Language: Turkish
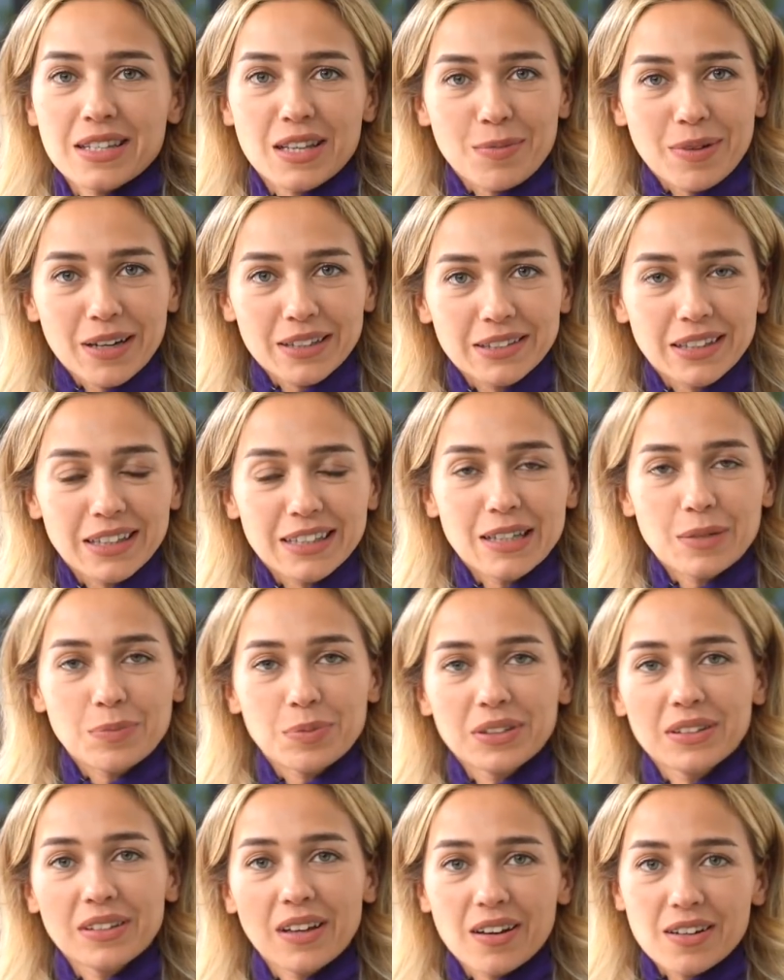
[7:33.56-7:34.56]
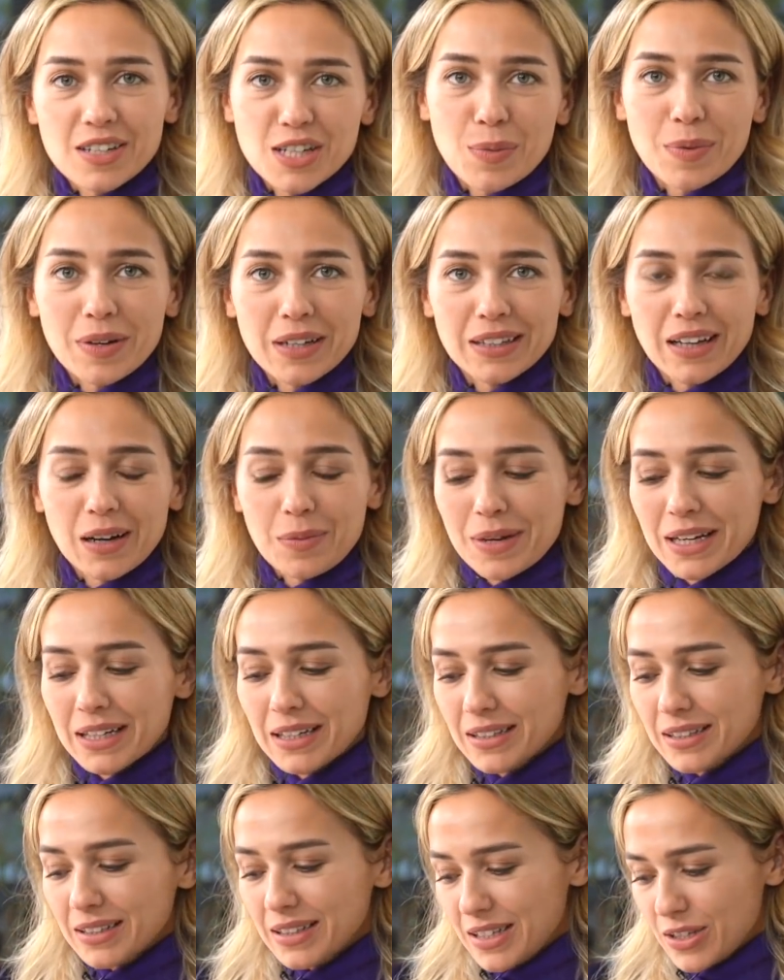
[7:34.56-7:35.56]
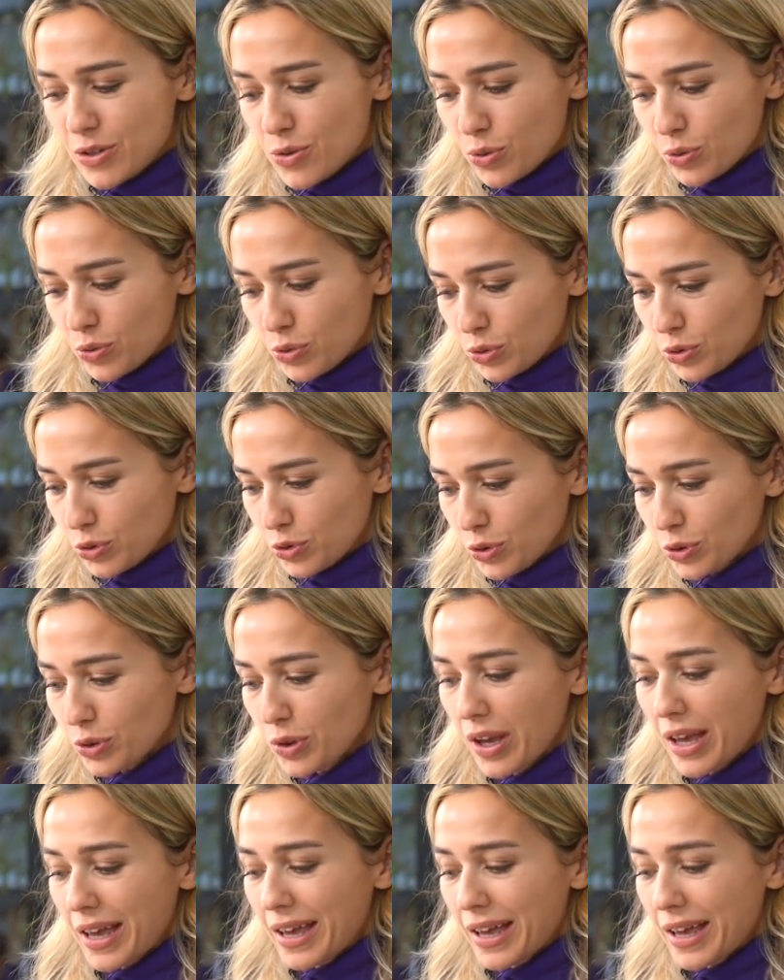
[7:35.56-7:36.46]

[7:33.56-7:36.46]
sabahtan yapın, akşama kadar bekletin iyice otursun.